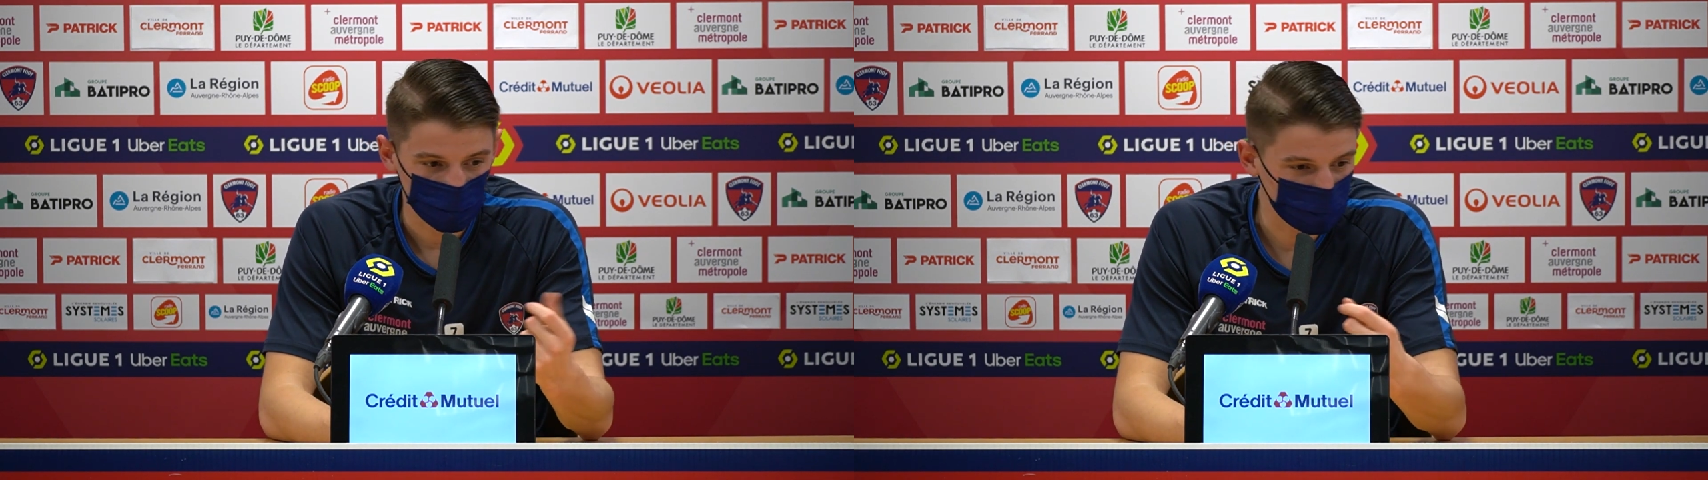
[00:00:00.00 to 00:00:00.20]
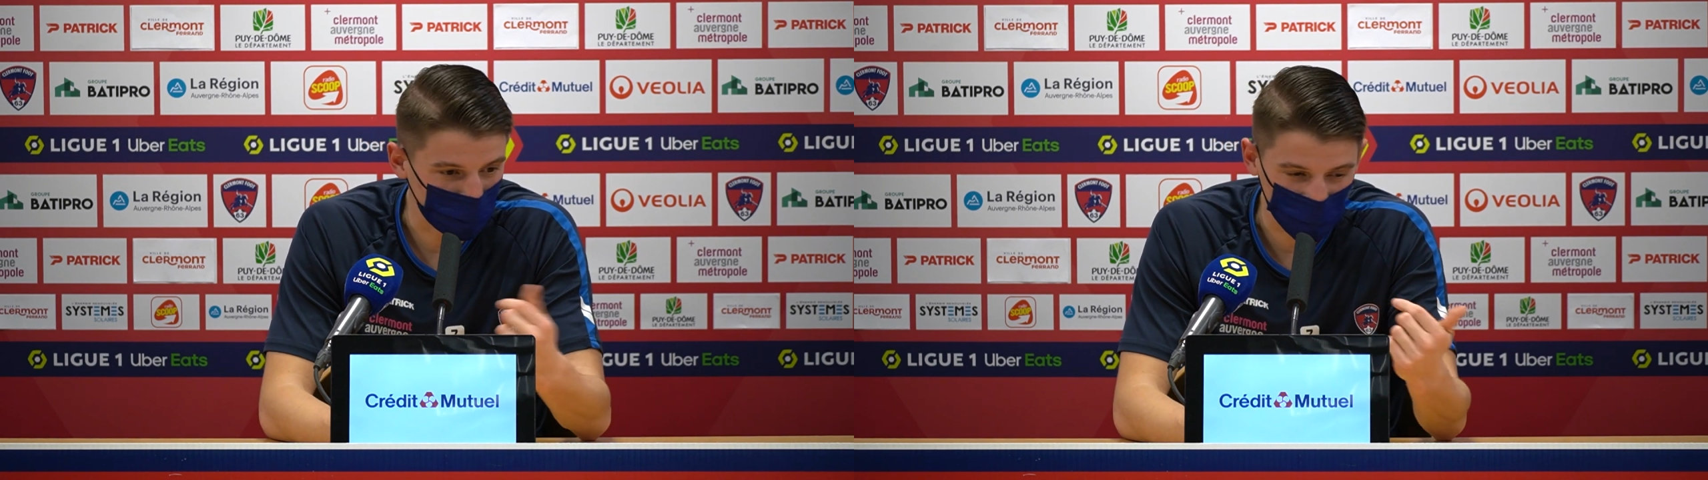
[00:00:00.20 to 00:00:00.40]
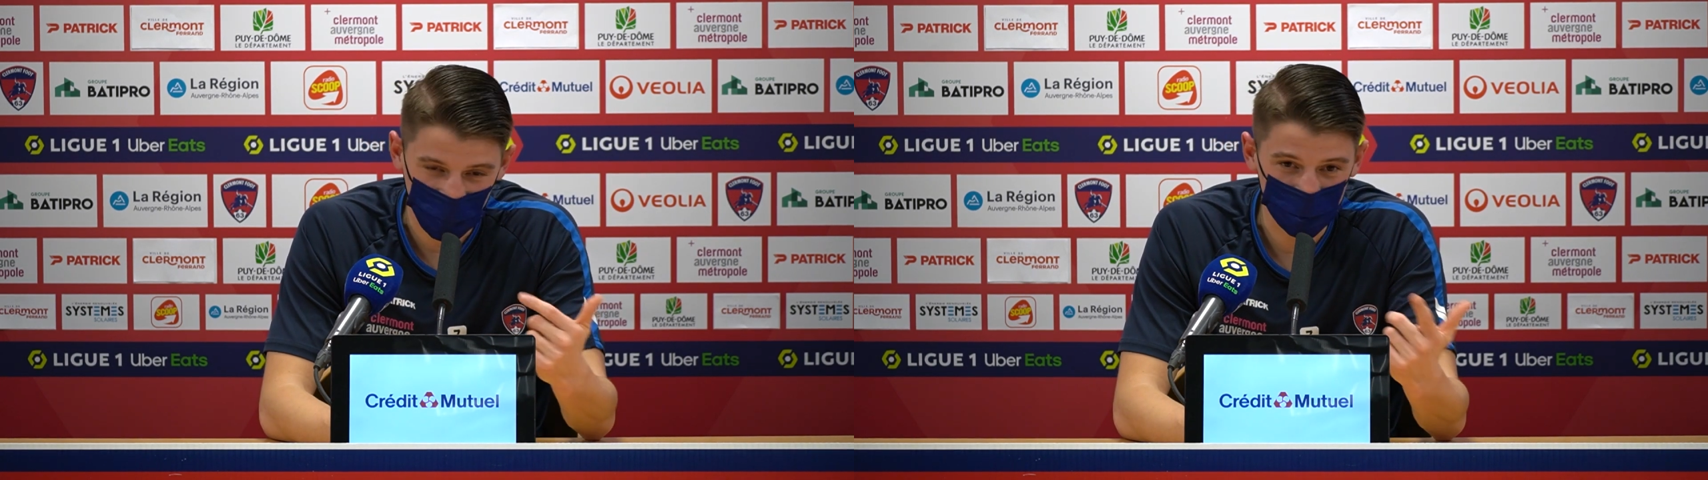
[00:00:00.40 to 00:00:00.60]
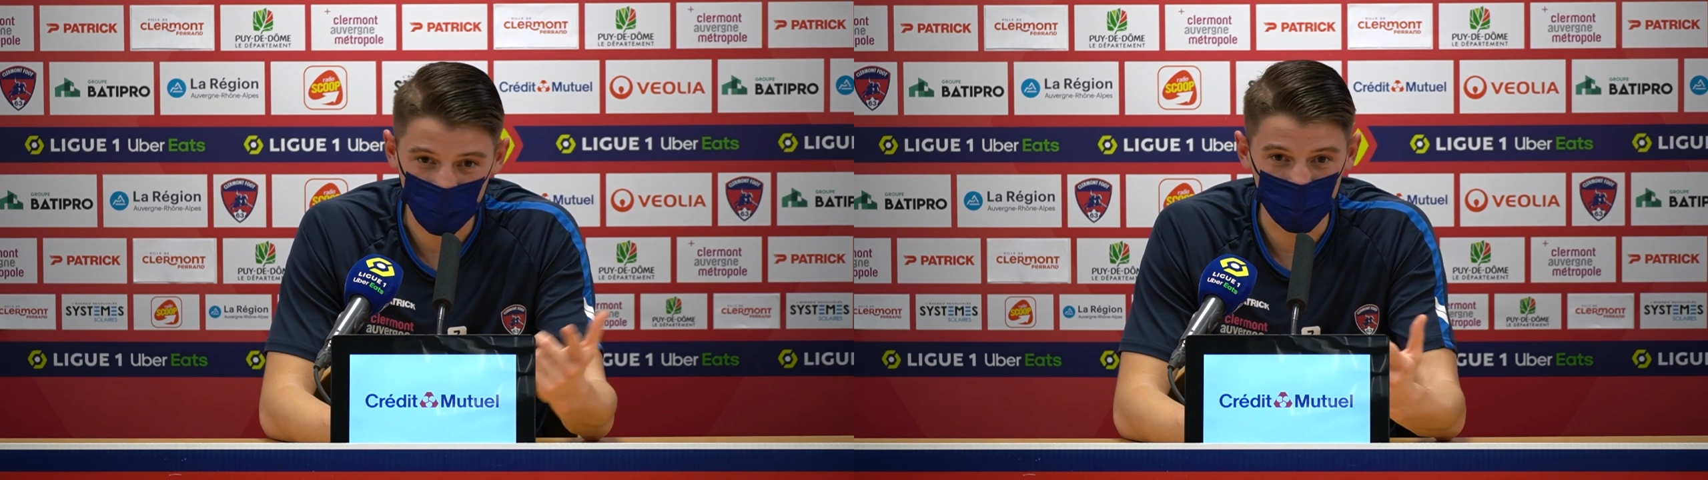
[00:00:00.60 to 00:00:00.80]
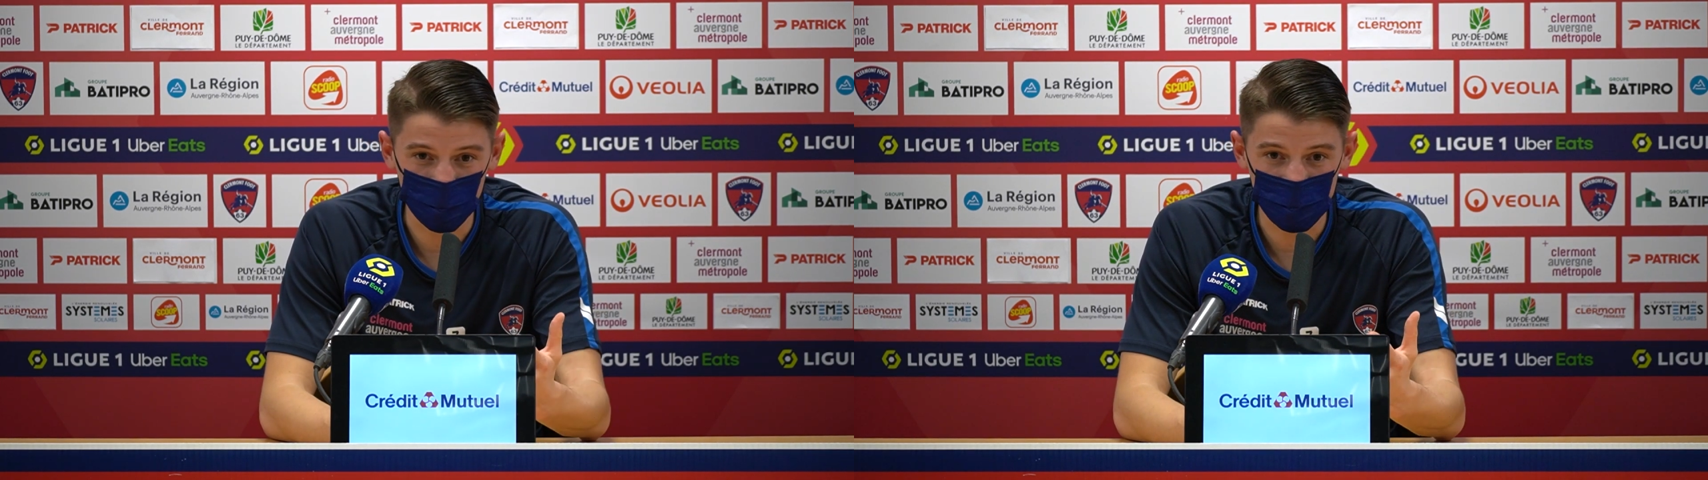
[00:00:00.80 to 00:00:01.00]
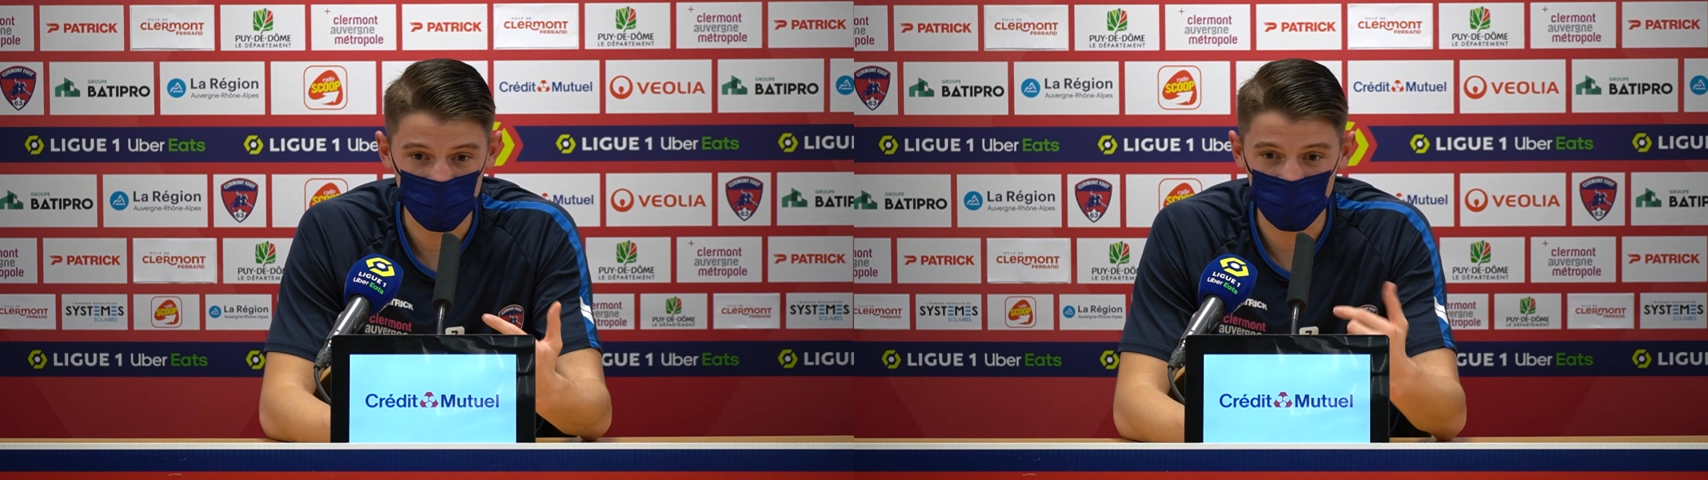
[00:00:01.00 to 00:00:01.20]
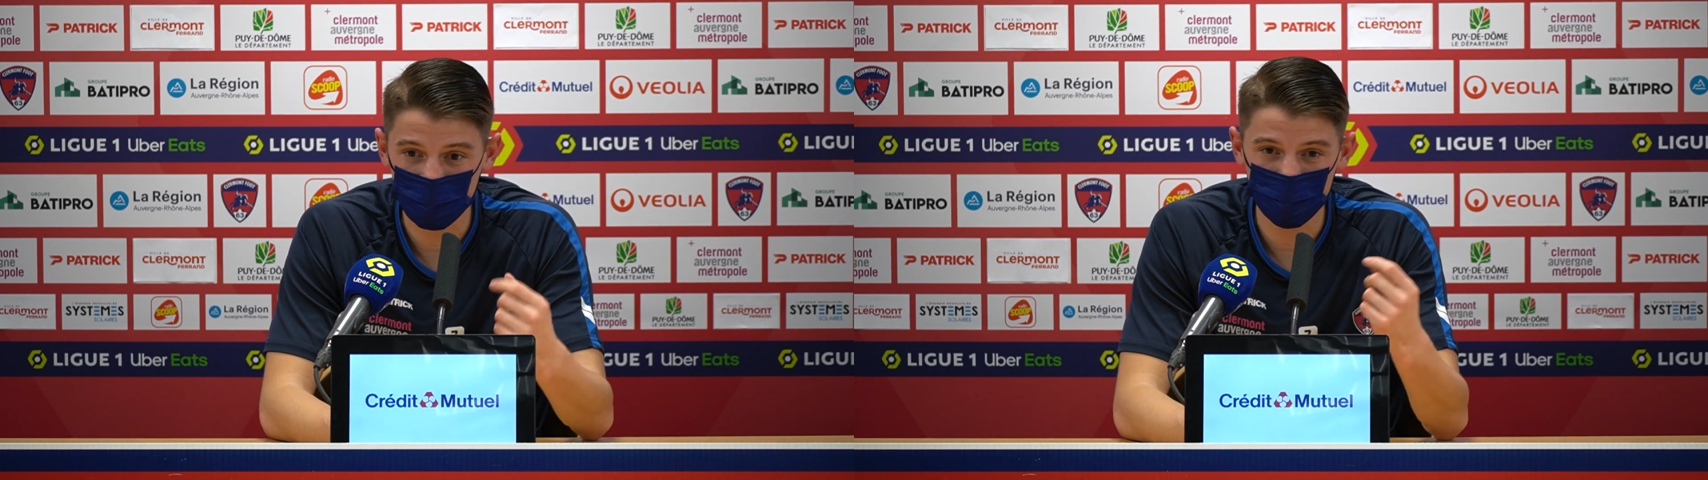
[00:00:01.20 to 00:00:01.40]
après avoir connu ça,